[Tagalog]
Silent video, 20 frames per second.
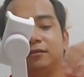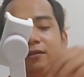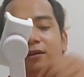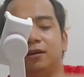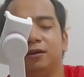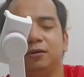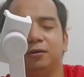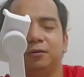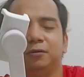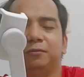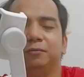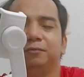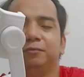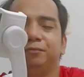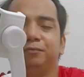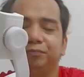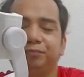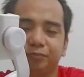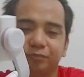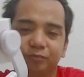
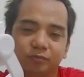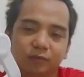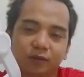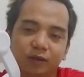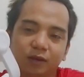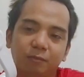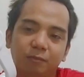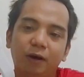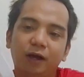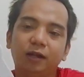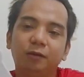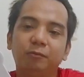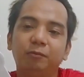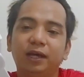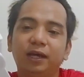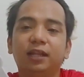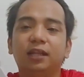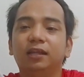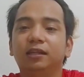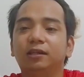Um, parang
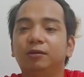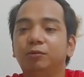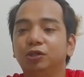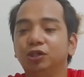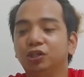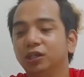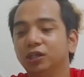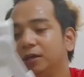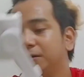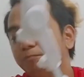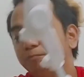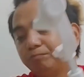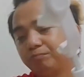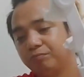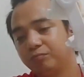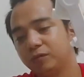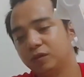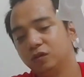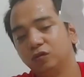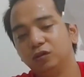mic lang naman siya.
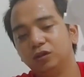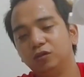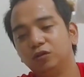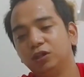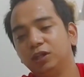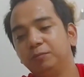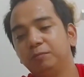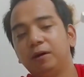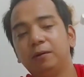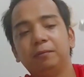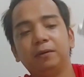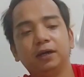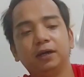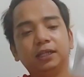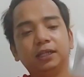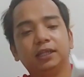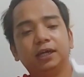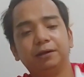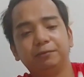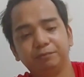So, hindi ko na
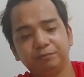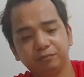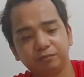ipapakita.